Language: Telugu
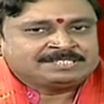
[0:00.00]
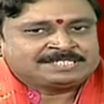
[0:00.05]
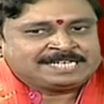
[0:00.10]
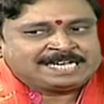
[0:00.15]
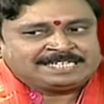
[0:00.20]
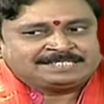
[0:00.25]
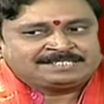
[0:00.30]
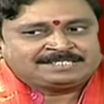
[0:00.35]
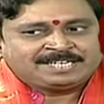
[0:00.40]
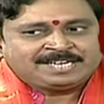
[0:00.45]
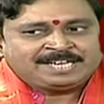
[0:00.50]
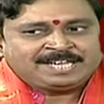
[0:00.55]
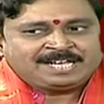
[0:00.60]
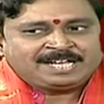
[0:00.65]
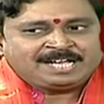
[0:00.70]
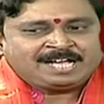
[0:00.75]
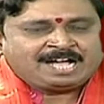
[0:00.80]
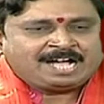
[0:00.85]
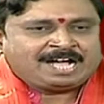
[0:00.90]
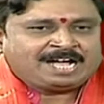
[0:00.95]

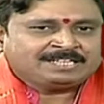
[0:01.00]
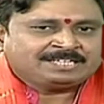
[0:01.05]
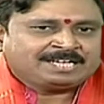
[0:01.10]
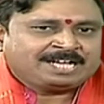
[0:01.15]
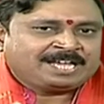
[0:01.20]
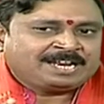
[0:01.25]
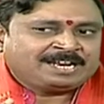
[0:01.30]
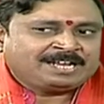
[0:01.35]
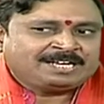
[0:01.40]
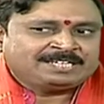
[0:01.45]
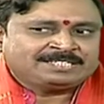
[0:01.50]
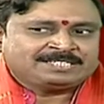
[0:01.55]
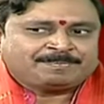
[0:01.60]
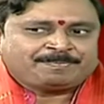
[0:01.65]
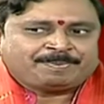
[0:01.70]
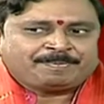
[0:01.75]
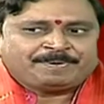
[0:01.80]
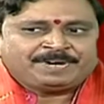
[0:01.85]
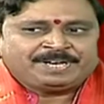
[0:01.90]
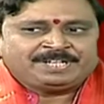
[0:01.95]
శాస్త్రీయంగా ఆధారంగా
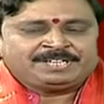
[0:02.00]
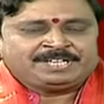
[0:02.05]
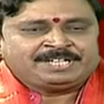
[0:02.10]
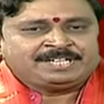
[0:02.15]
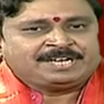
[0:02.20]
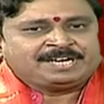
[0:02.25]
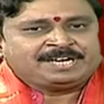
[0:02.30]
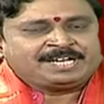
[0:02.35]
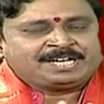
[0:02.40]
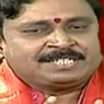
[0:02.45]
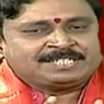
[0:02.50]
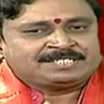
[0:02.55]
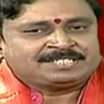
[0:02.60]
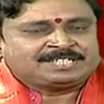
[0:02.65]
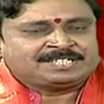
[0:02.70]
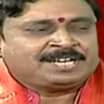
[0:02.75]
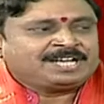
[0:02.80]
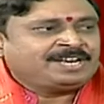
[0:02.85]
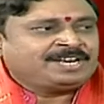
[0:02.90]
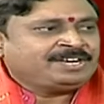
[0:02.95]
చెప్పబడింది ఏంటంటే
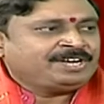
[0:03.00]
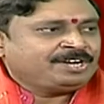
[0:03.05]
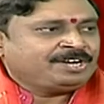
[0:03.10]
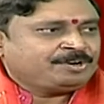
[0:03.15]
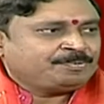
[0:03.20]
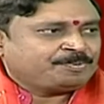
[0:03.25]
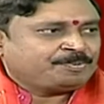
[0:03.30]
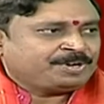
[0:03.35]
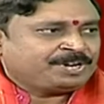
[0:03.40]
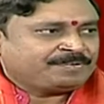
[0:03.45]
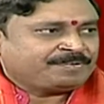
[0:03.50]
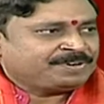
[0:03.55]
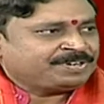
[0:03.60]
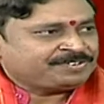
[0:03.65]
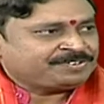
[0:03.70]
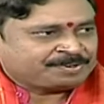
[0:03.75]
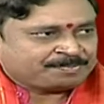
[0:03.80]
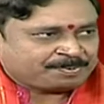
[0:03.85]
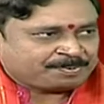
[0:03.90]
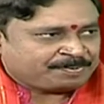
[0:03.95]
ఖచ్చితంగా నీళ్లు పోయటం అని
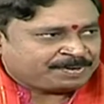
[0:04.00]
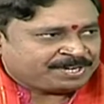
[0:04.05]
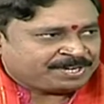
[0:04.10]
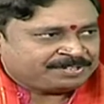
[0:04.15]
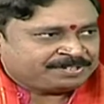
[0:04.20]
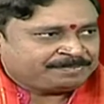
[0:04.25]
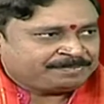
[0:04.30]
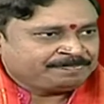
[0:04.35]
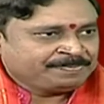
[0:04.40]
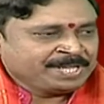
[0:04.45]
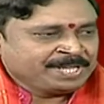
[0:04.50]
చెప్పబడింది